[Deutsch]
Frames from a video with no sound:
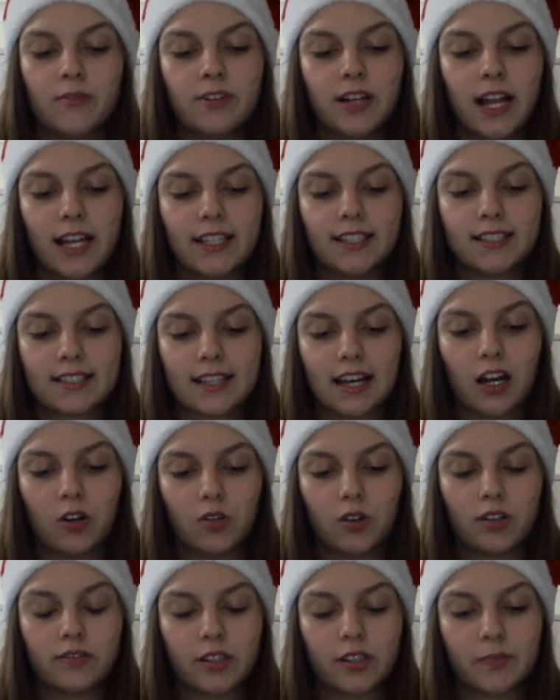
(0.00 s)
Vielleicht ist
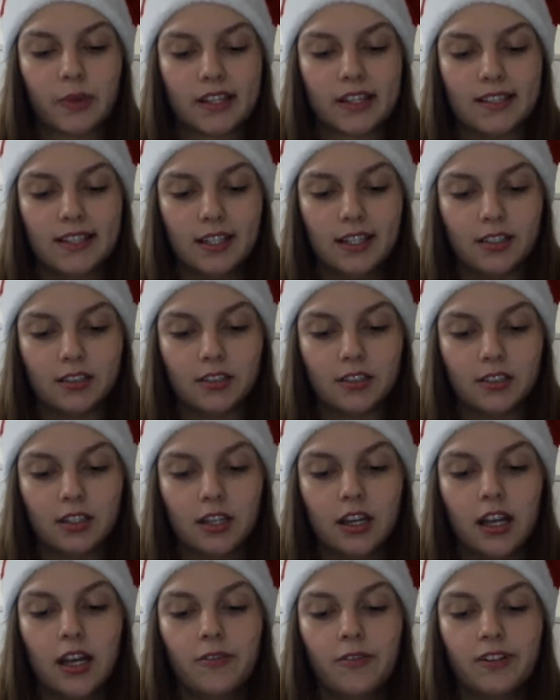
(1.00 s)
Carlo etwas passiert.
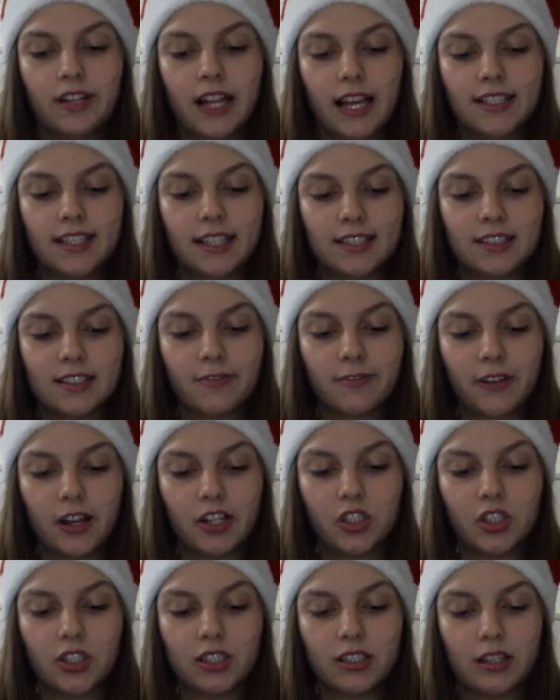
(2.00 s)
Vielleicht hat der
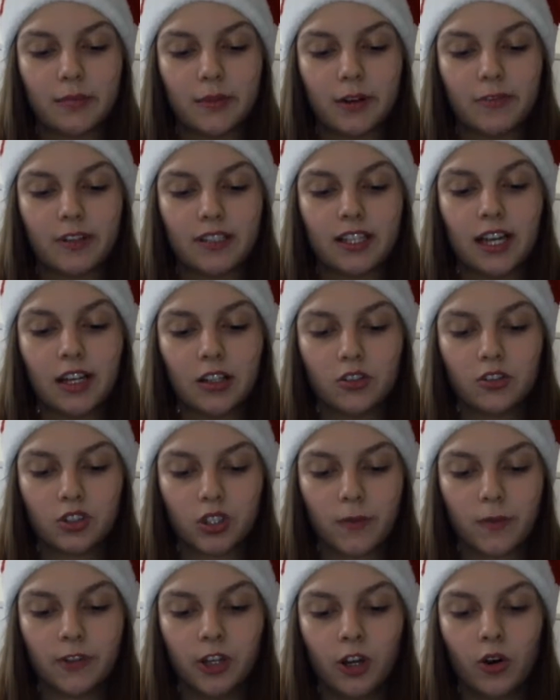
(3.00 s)
falsche Klempner Verdacht
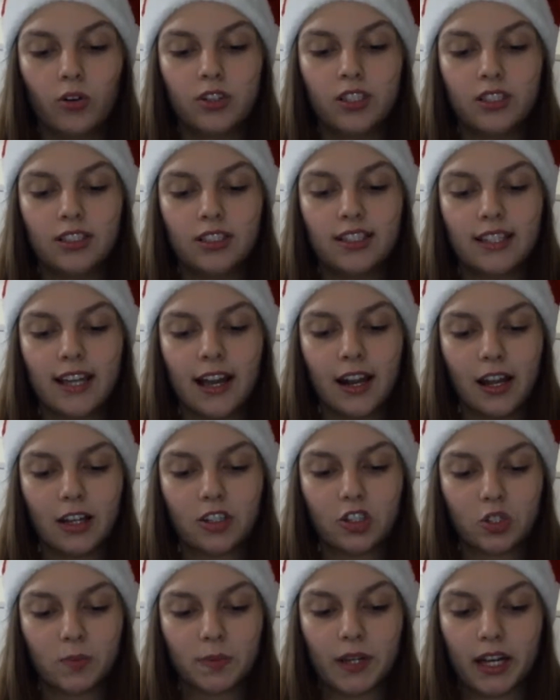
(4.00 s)
geschöpft und ihn in den Keller
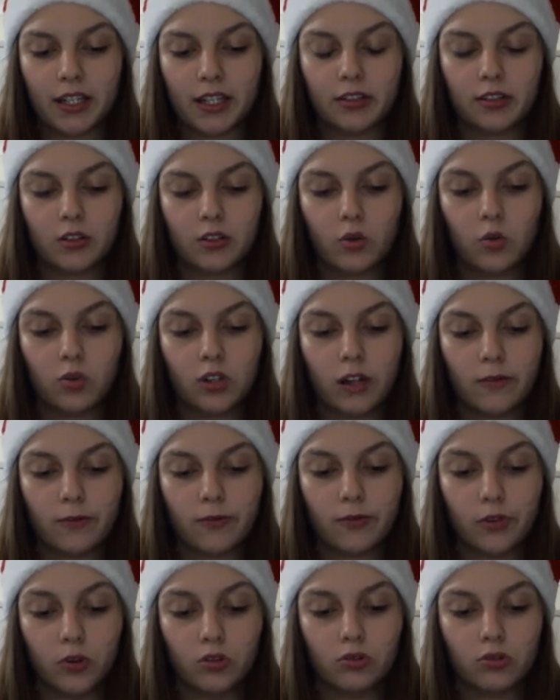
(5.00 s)
gesperrt. Oder
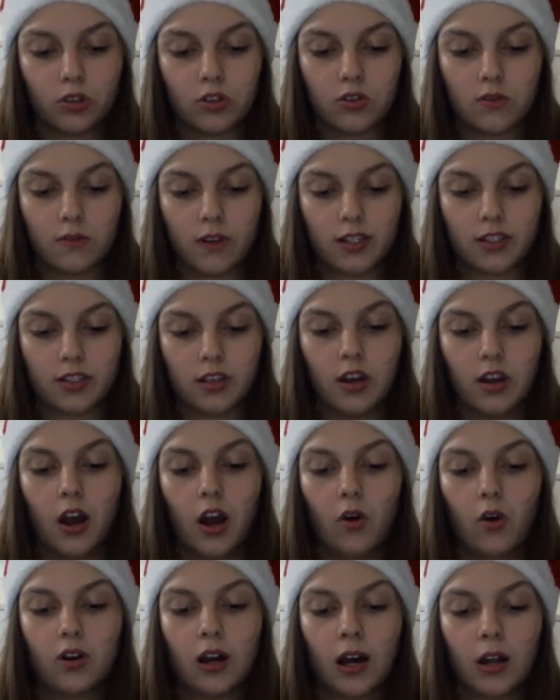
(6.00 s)
entführt oder sowas.
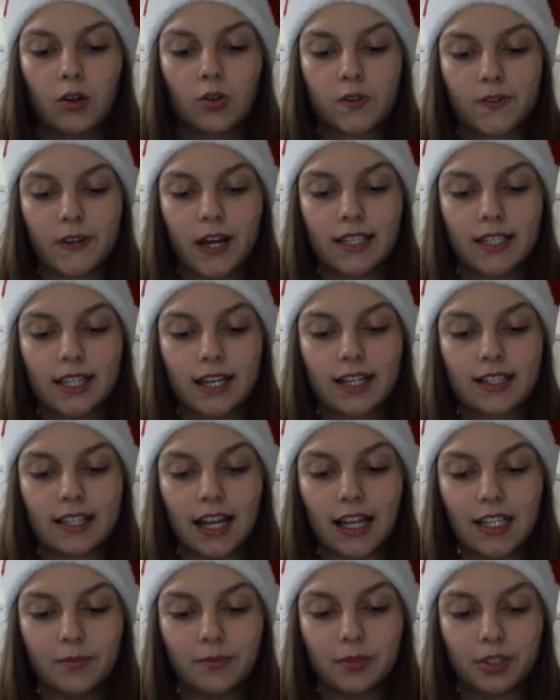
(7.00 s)
Und Carlos Vater hat
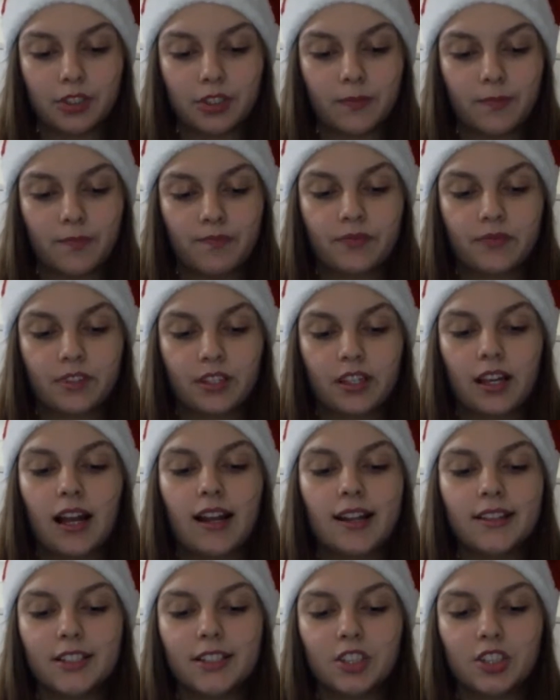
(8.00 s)
gleich mit.
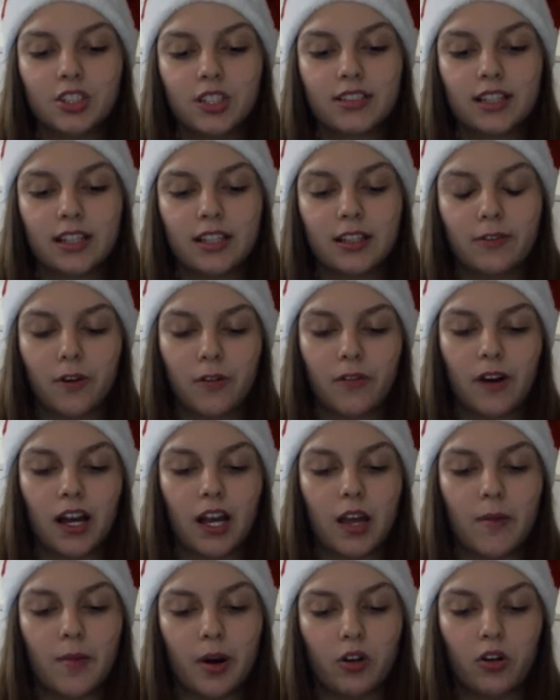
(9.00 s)
Allerdings steht der
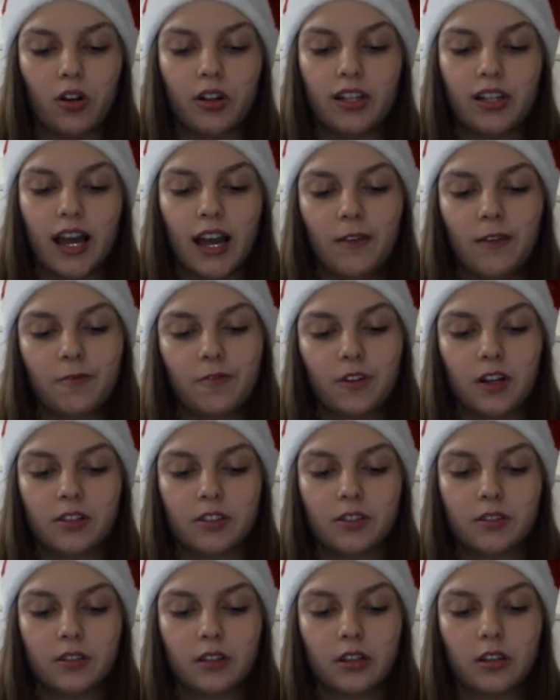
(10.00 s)
Lieferwagen immer noch in der
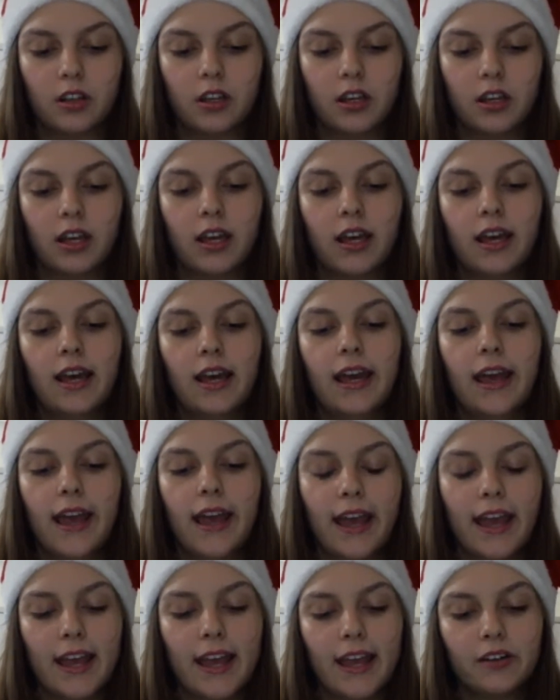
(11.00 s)
Einfahrt.
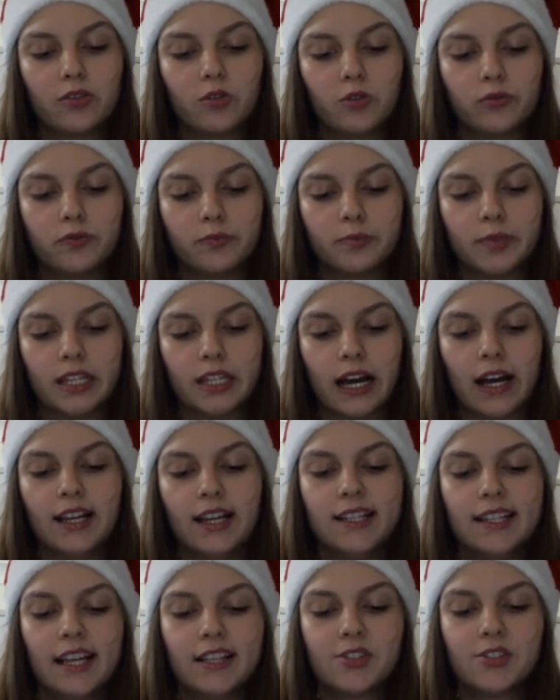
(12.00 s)
He, ruft Mia,
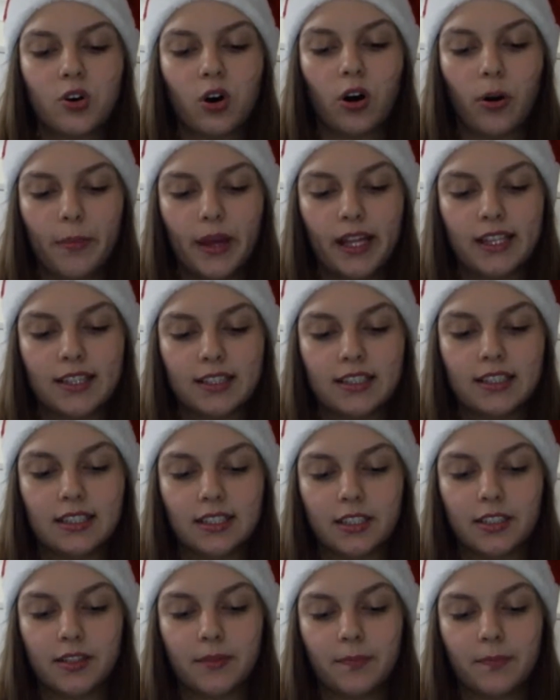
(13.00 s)
jetzt komm
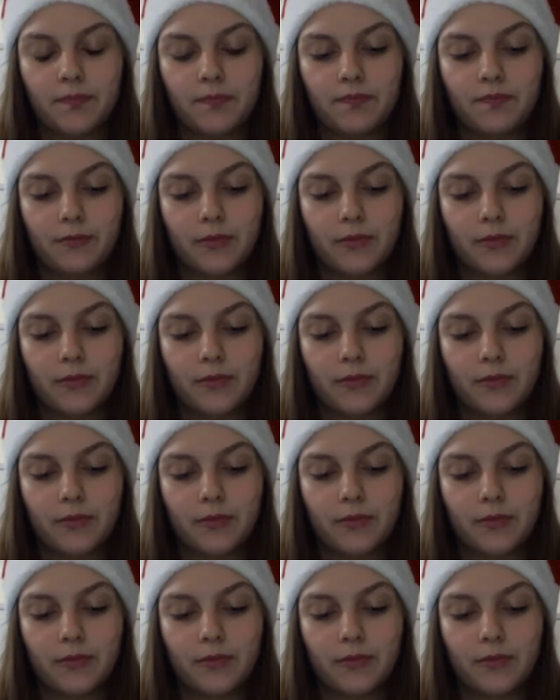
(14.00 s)
endlich.